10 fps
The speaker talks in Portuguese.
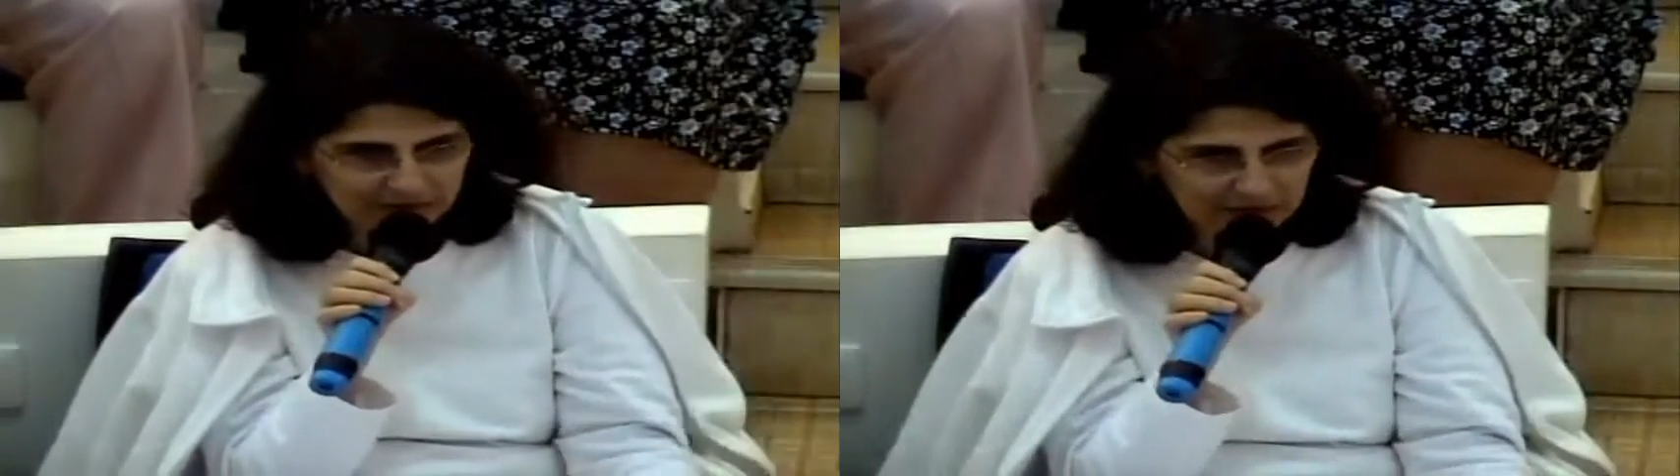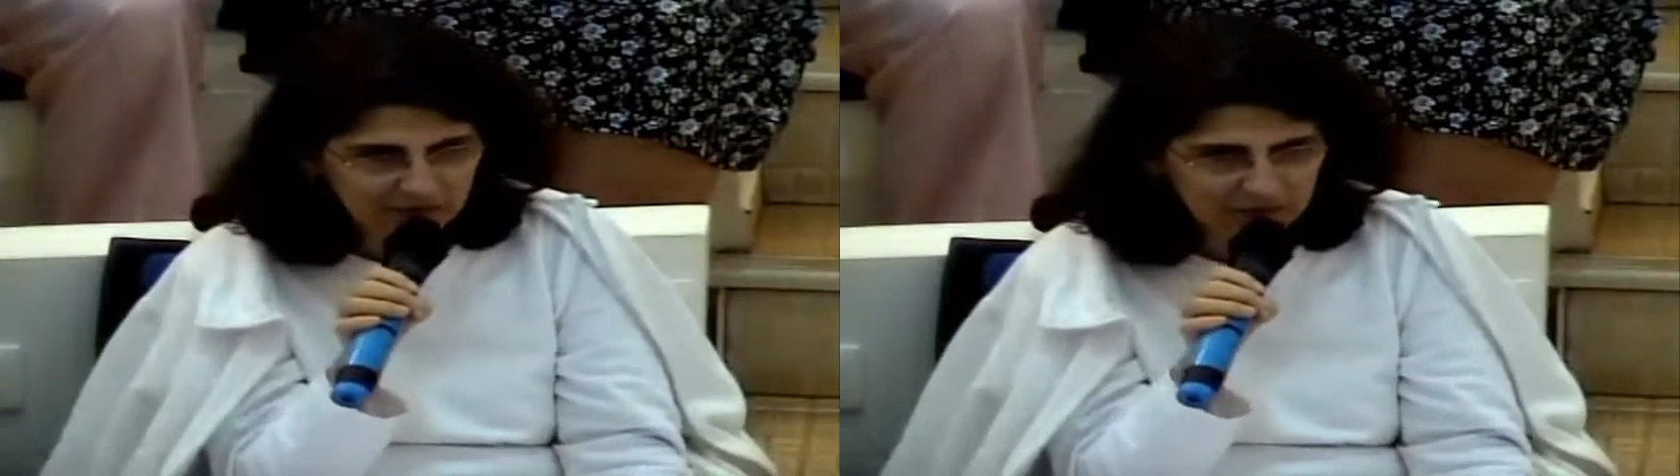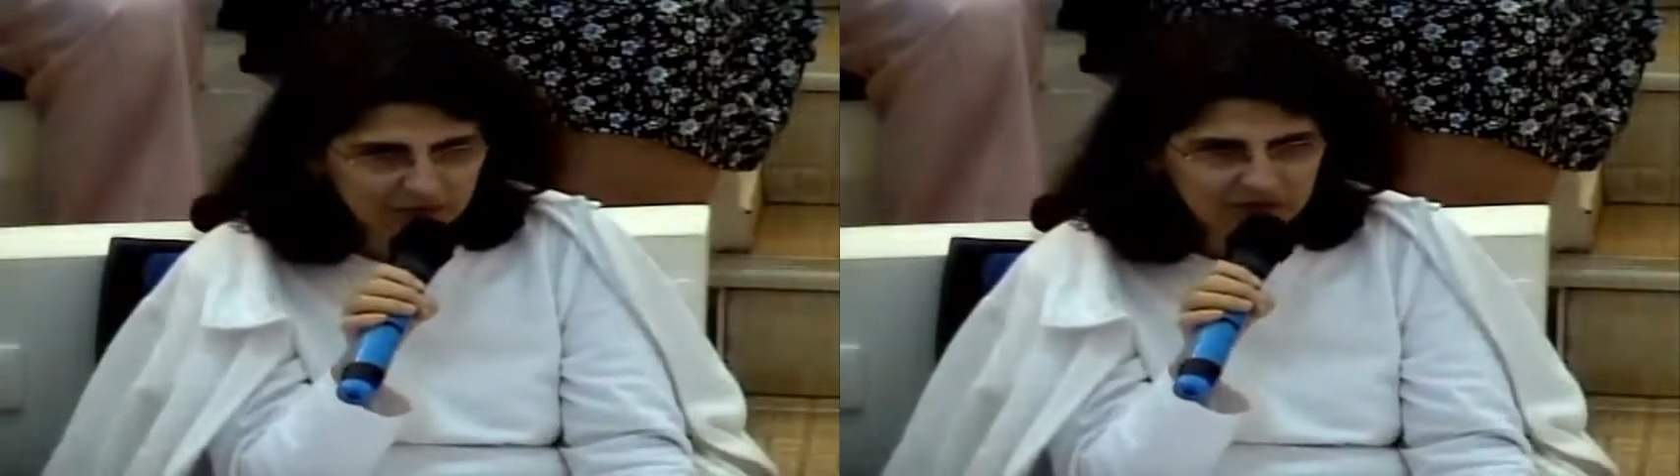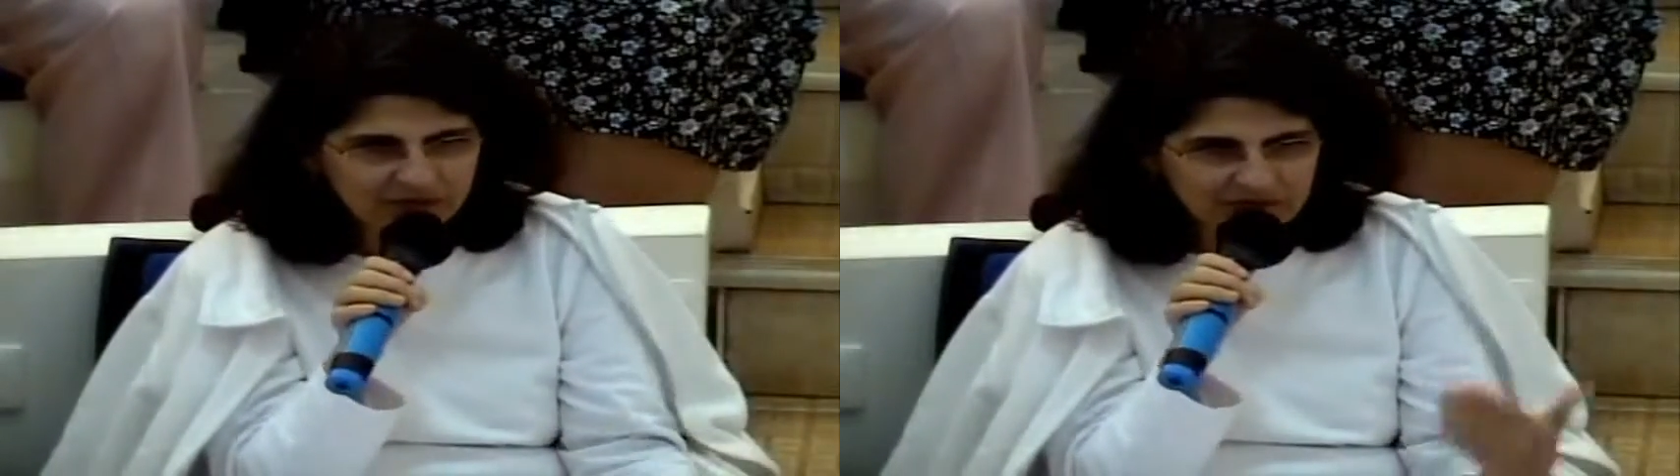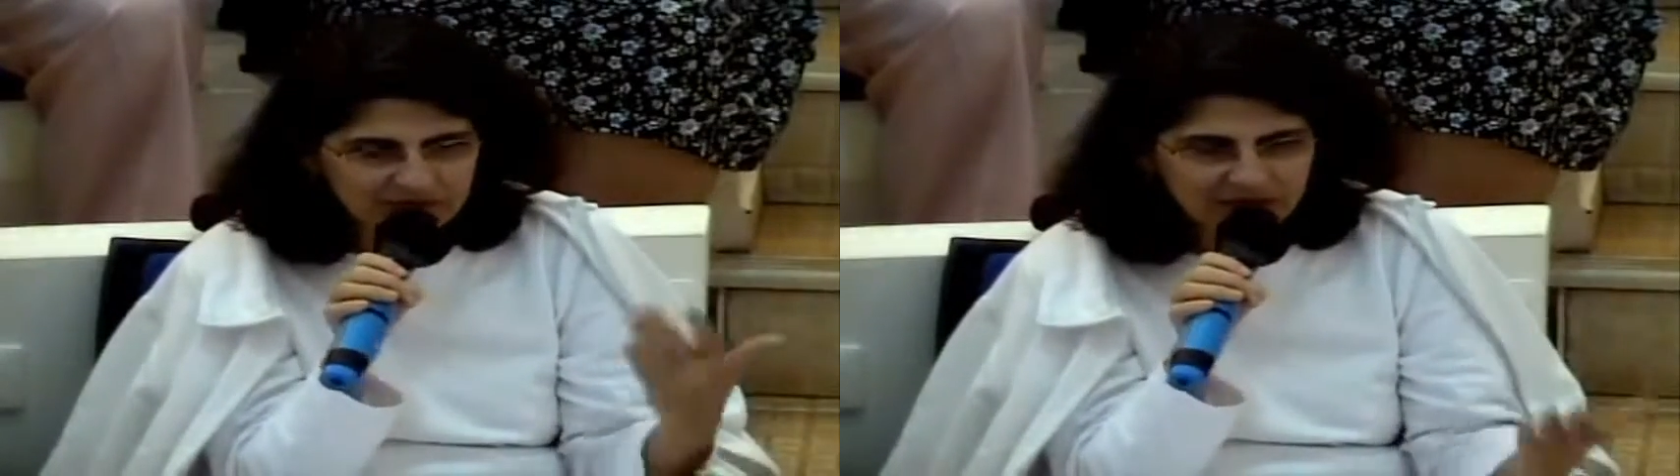tem
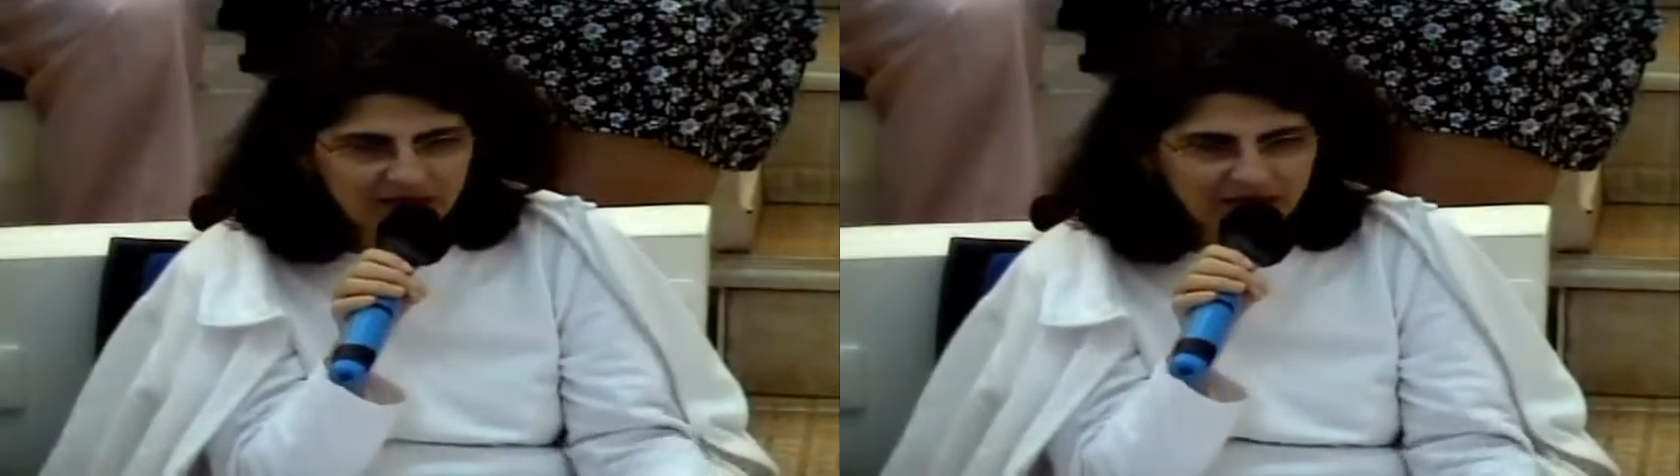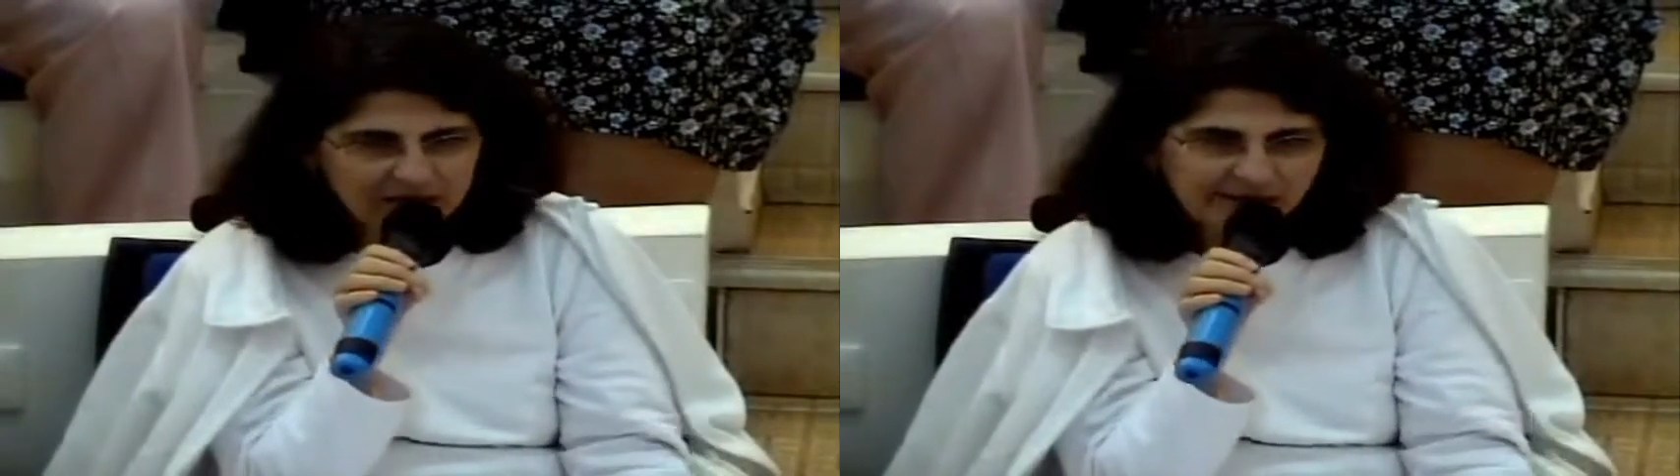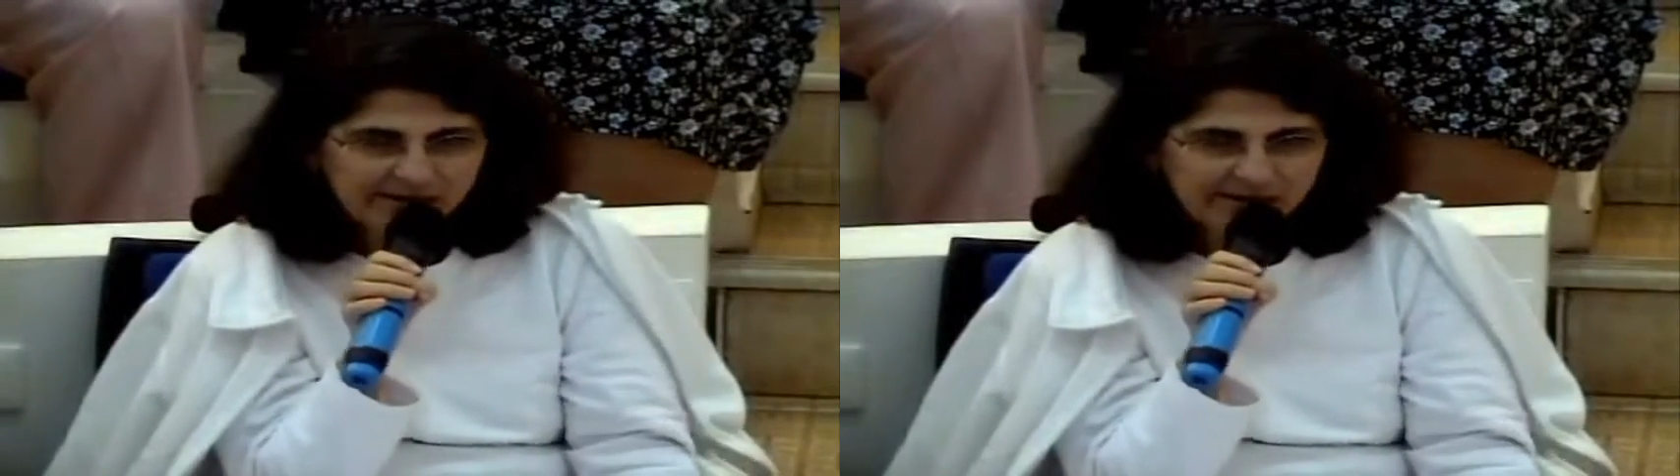substância, se é